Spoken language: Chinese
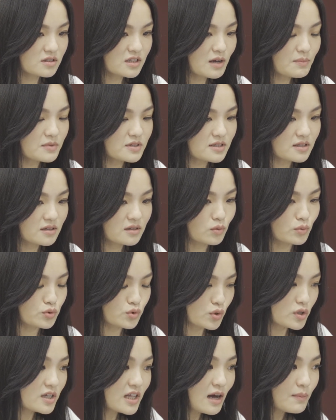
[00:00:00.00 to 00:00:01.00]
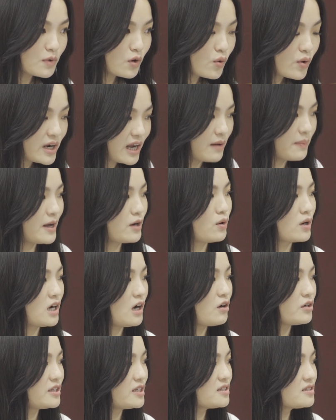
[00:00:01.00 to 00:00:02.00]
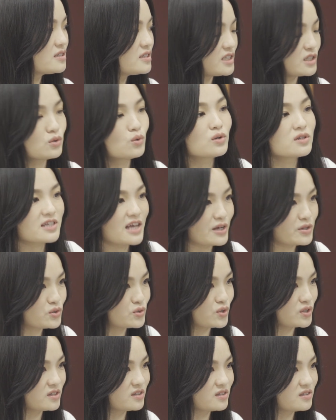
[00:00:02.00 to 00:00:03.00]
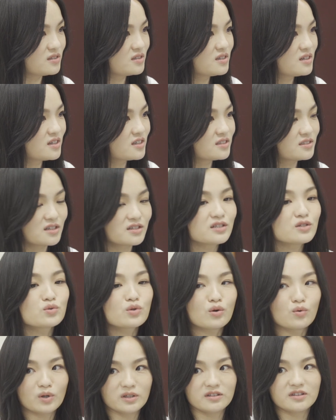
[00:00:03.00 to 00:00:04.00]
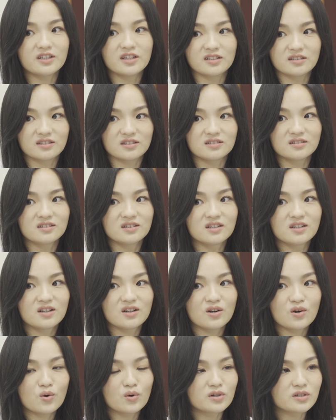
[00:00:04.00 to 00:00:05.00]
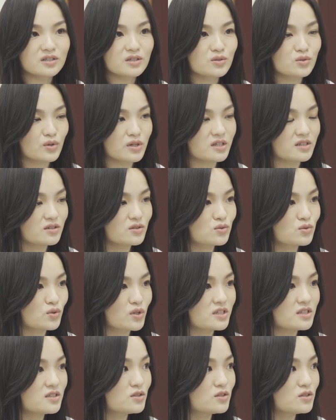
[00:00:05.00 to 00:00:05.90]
他们，我觉得他们会来拍广告，一定是经过筛选的，可能是最稳定的，或者是最最